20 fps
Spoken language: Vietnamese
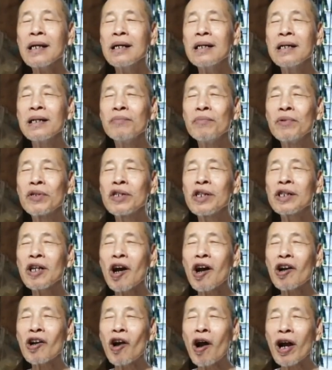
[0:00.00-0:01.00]
người mà sứ
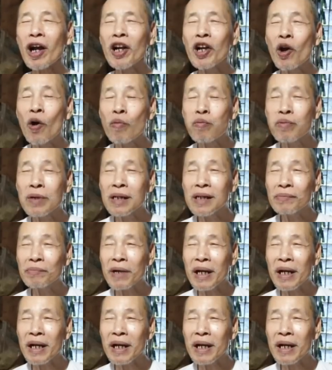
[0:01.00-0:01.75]
sạm đọa địa ngục á,